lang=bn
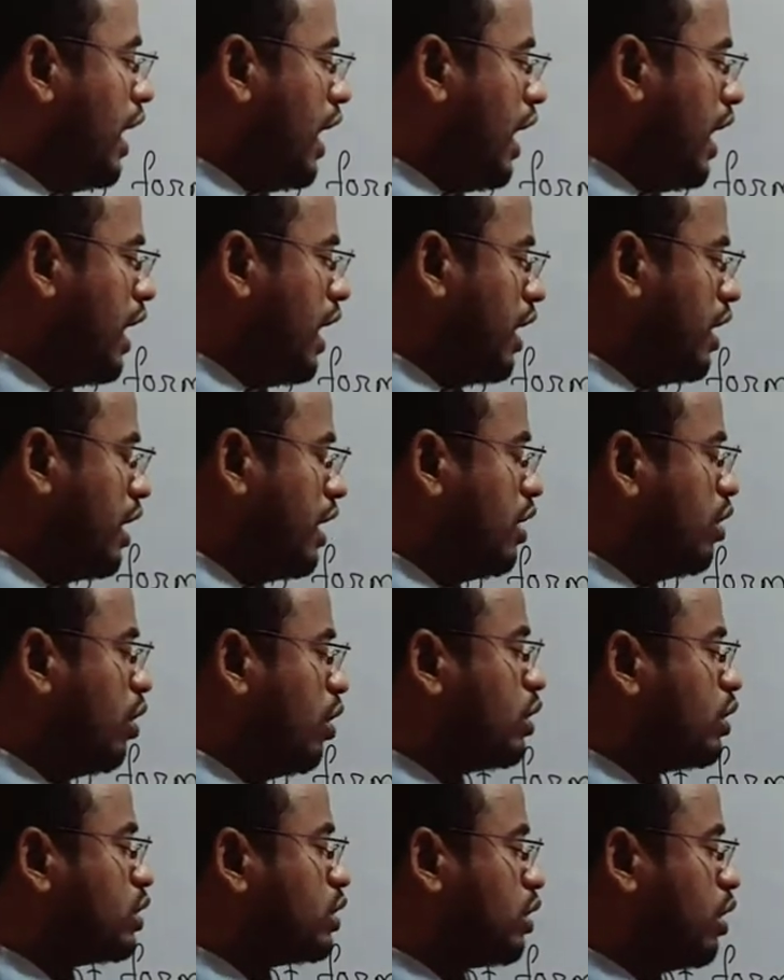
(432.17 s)
এই
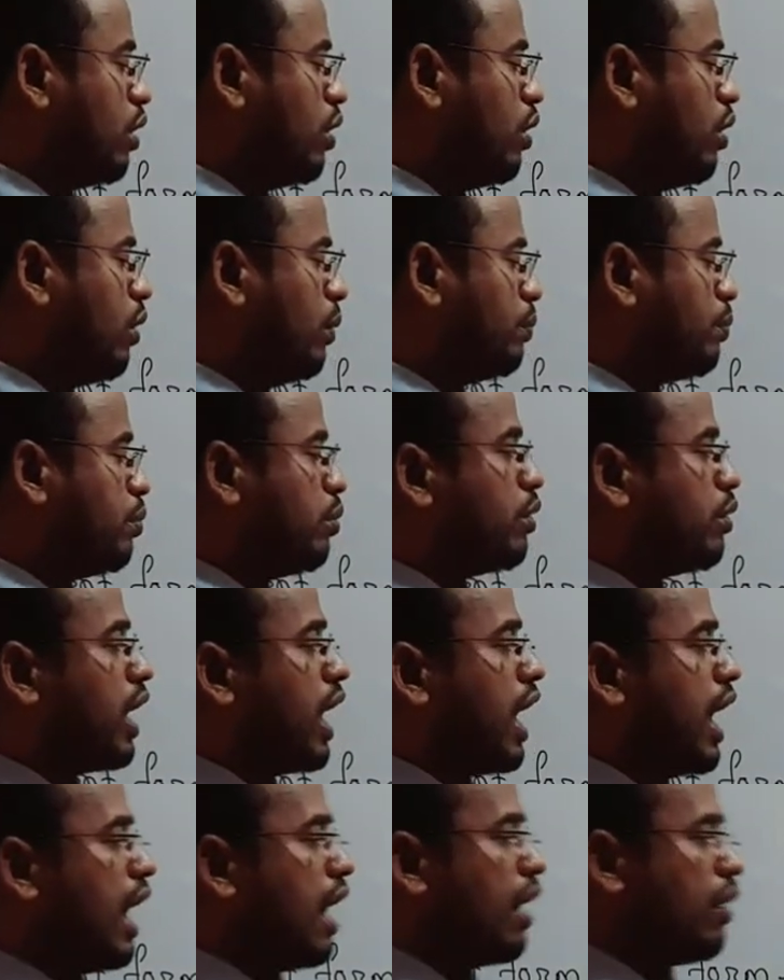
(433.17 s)
ইয়ং সহ পুরা
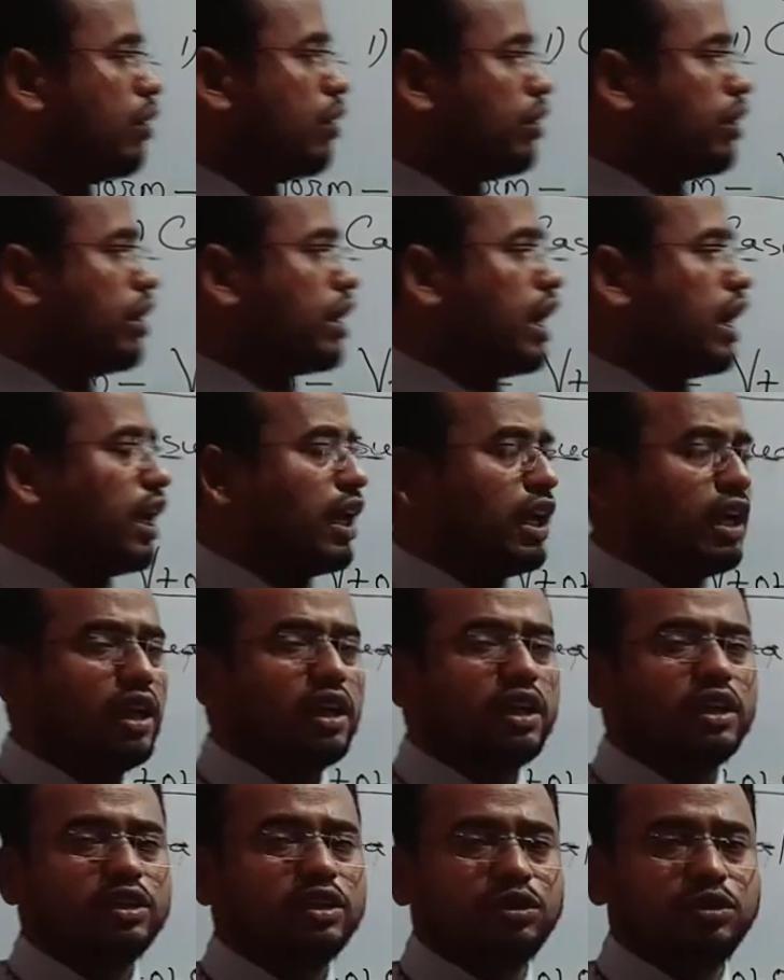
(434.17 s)
আয়ু এখানে
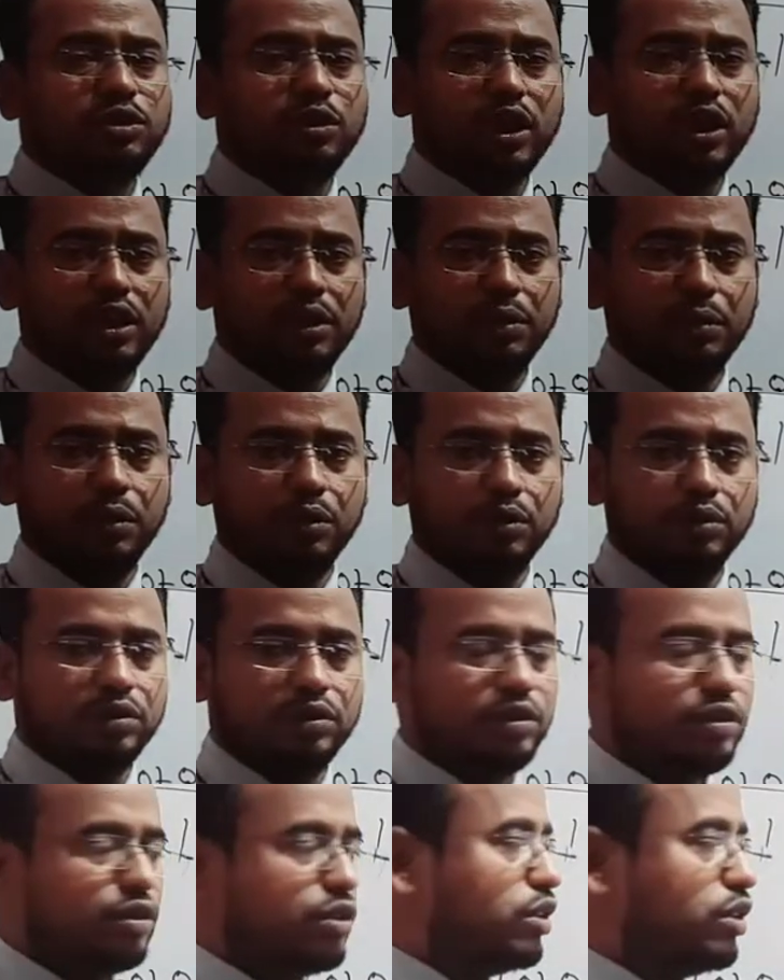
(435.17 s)
জুড়ে দেব
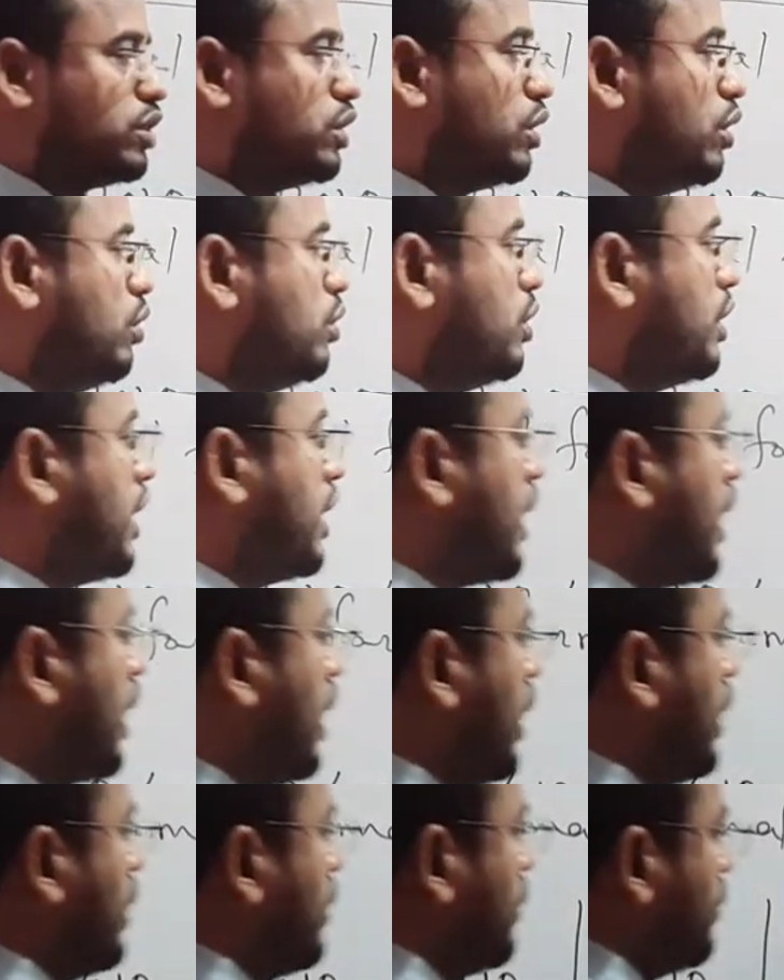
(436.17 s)
তো চলুন দেখে
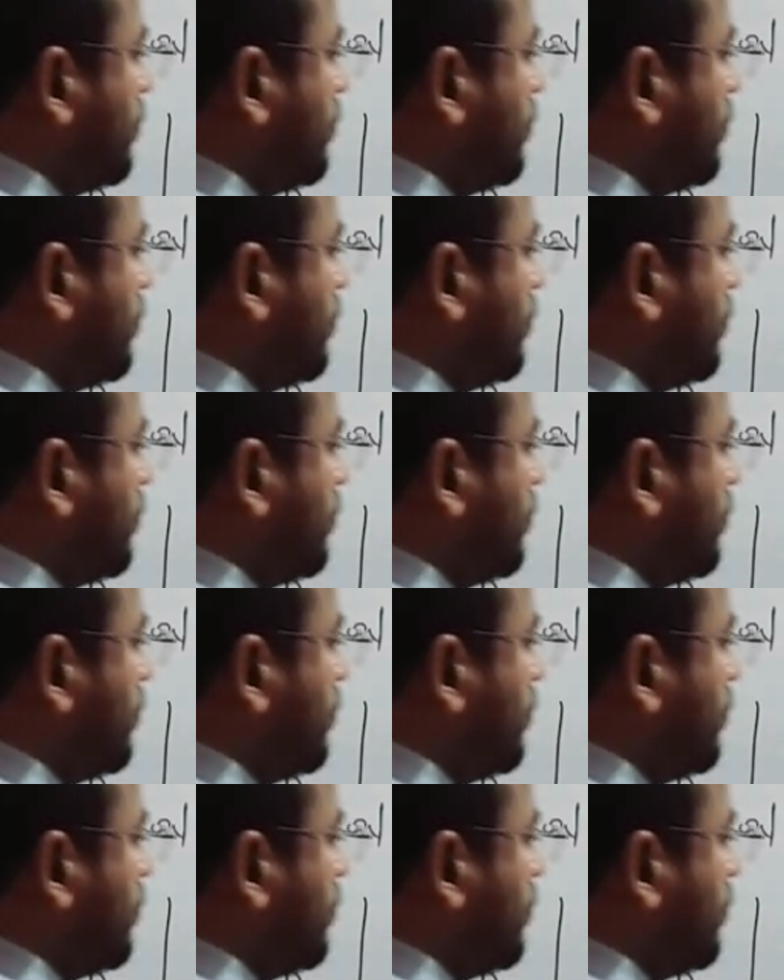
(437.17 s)
নেই